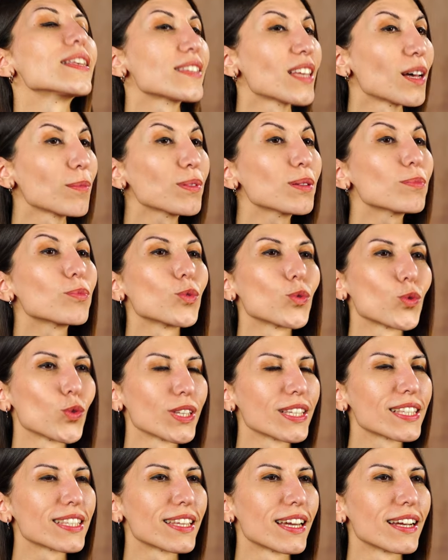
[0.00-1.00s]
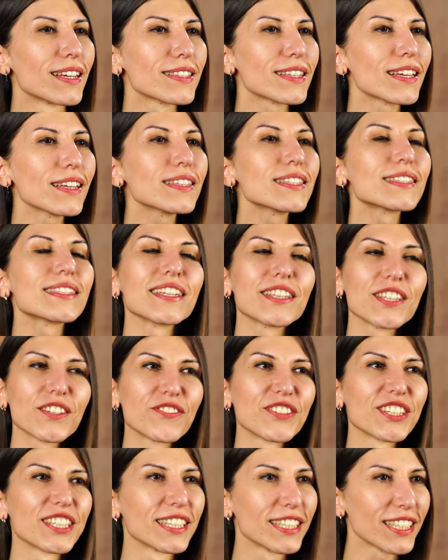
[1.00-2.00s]
Hesaplı bir ürün istersen
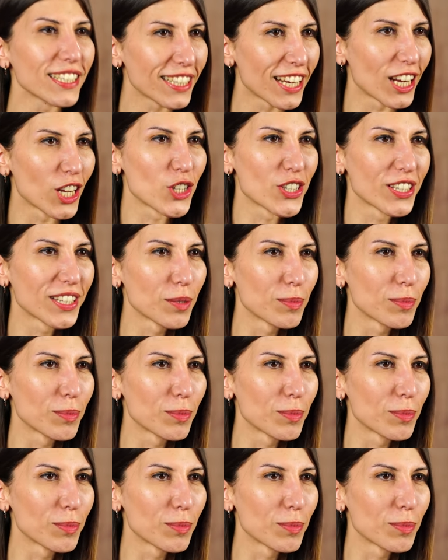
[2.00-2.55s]
statik fırınları tercih